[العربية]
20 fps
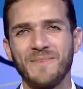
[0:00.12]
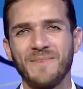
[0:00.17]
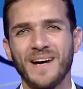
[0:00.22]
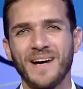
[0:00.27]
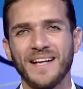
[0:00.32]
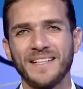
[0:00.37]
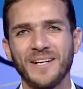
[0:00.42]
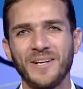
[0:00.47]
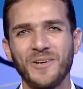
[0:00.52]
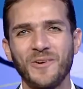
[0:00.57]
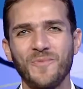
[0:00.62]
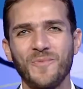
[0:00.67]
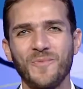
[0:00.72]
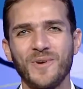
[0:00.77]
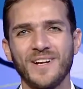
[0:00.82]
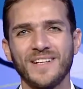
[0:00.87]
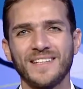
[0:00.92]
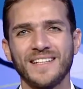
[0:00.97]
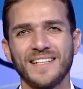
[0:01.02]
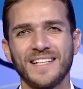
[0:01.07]
بحضراتكم
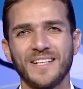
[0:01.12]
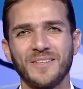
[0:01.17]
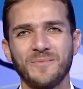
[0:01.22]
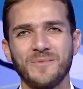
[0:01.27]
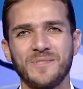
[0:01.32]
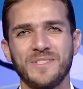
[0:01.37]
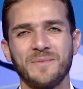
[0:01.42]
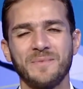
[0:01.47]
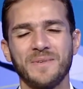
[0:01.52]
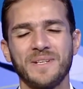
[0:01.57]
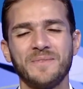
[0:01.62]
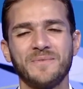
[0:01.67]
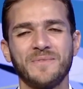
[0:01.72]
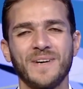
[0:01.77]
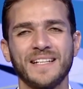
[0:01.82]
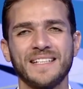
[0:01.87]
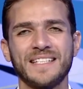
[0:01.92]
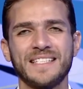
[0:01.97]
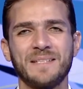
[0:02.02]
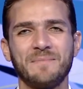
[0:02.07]
مره ثانيه مستمرين في
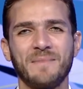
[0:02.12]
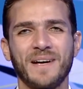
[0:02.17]
حديثنا